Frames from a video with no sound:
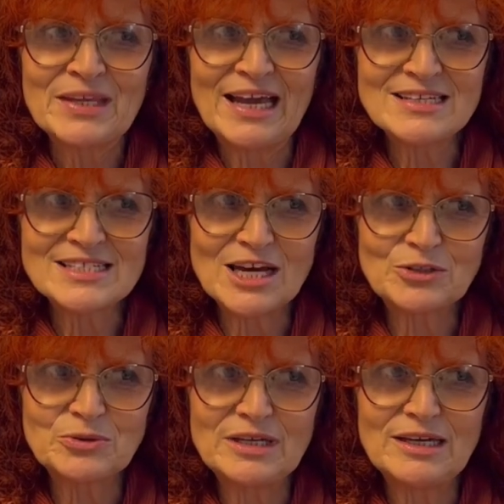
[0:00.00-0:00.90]
Ganz
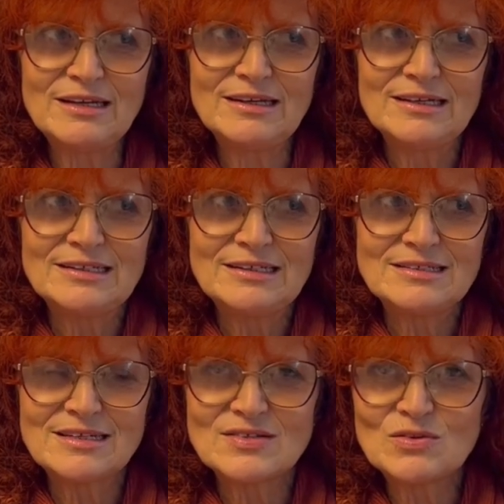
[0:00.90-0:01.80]
aktuell
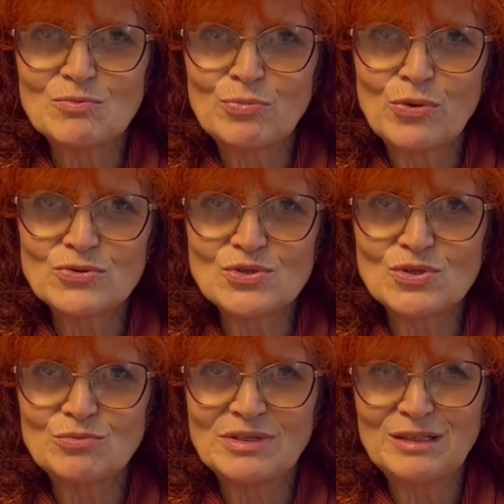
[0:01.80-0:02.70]
das
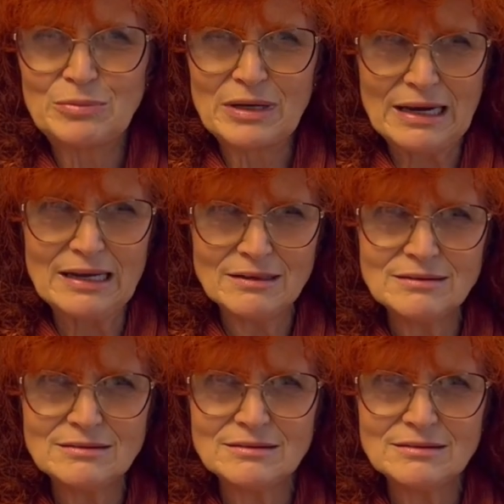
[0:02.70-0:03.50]
Symposium in Berlin,